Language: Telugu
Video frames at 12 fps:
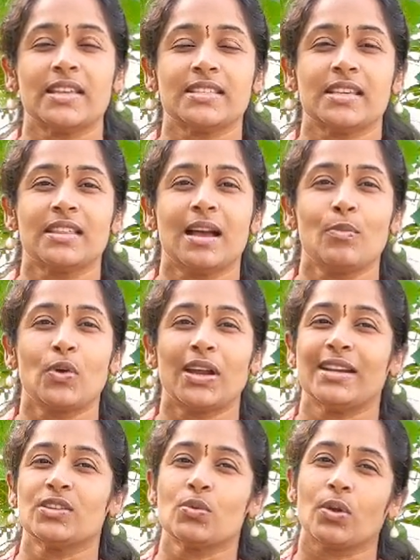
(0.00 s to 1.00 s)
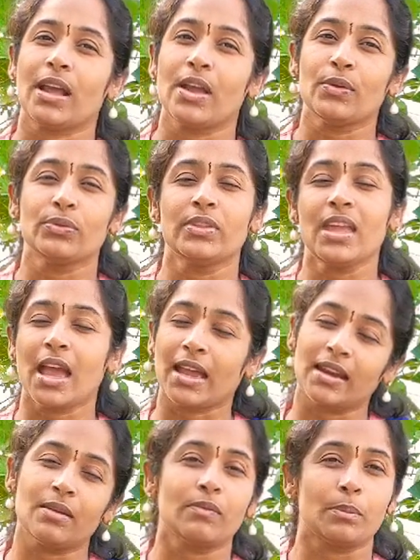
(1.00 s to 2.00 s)
వేసేద్దాము అండ్ సొరకాయ ఉంది
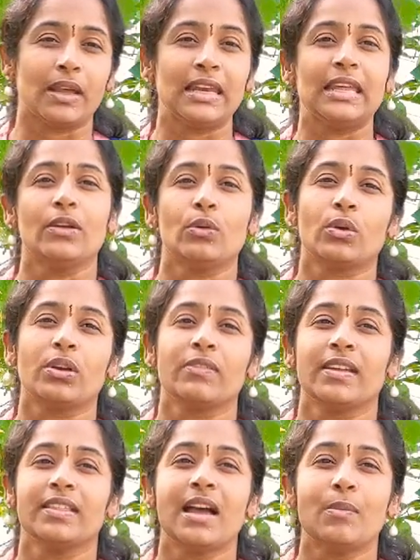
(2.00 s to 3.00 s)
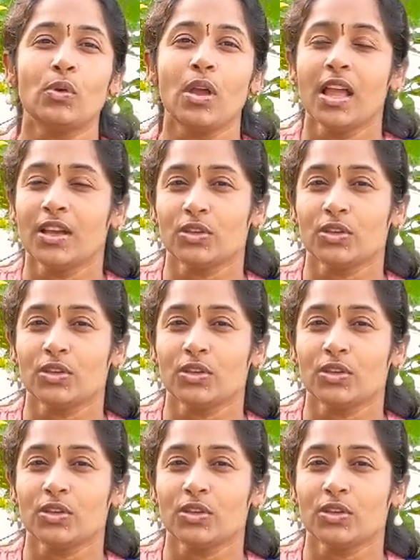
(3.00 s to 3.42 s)
అయినా మళ్ళీ ఇంకొకటి వేద్దాము